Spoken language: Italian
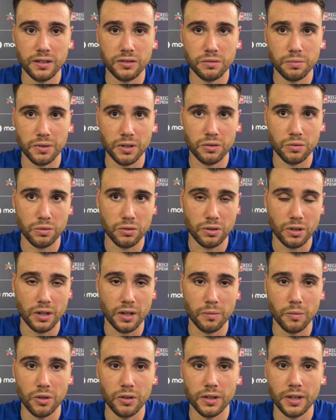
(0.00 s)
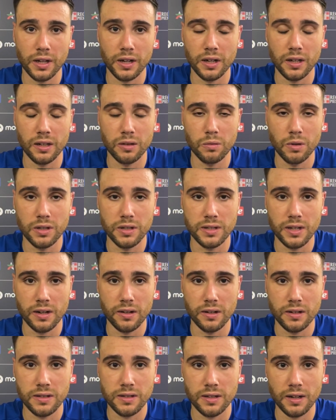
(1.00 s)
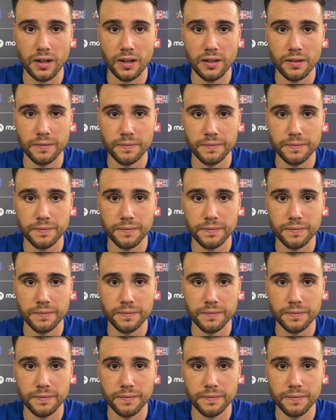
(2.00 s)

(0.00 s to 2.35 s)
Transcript: soprattutto a rimontare il 2-0 iniziale.